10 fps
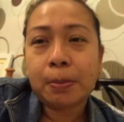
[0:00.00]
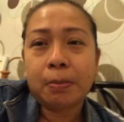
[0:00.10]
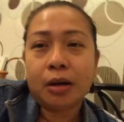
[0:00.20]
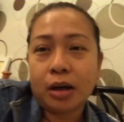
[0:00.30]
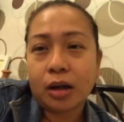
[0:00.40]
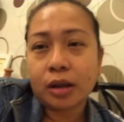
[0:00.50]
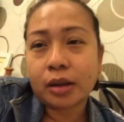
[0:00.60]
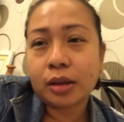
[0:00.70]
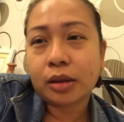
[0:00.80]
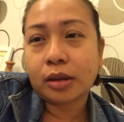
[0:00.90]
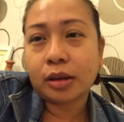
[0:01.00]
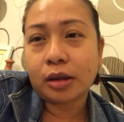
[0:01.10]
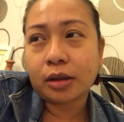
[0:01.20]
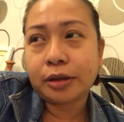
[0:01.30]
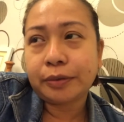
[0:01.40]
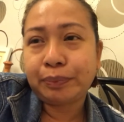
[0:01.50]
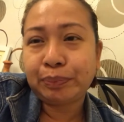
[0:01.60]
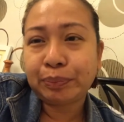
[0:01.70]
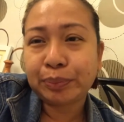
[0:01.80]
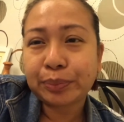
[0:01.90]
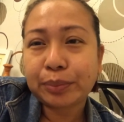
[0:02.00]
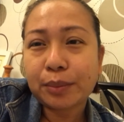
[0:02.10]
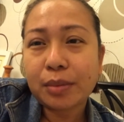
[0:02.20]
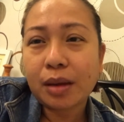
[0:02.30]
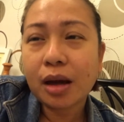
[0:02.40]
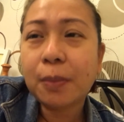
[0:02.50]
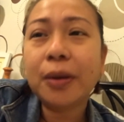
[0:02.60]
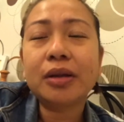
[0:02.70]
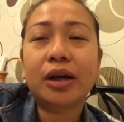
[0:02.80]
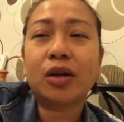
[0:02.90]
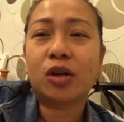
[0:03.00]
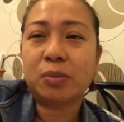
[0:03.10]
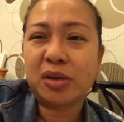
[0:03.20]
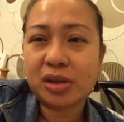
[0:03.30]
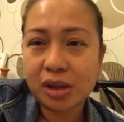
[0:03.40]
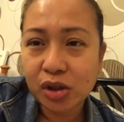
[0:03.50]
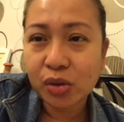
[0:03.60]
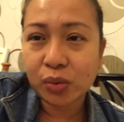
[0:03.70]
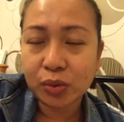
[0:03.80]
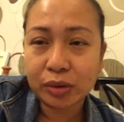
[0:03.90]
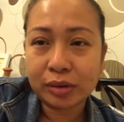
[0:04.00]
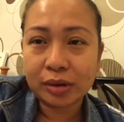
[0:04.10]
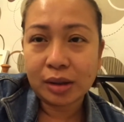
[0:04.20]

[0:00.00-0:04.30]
But, uh, upon our conversation,